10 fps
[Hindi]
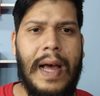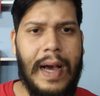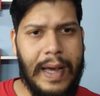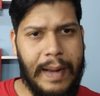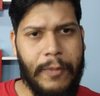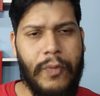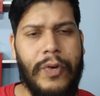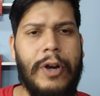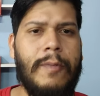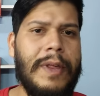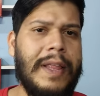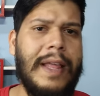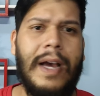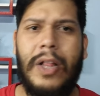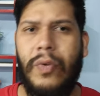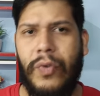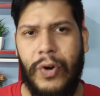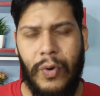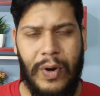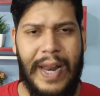अगर आपको वीडियो पसंद आ गई तो
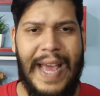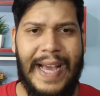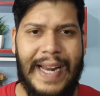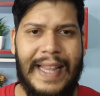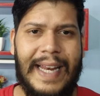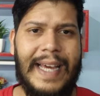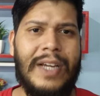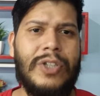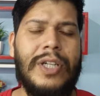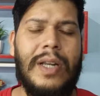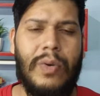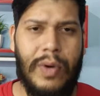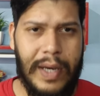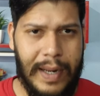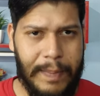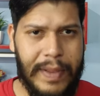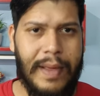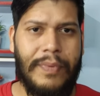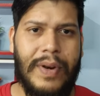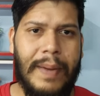वीडियो को लाइक कर देना है चैनल को अगर आपने
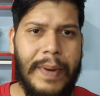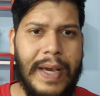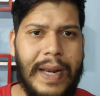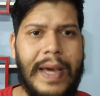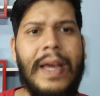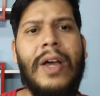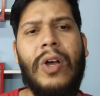सब्सक्राइब नहीं करा है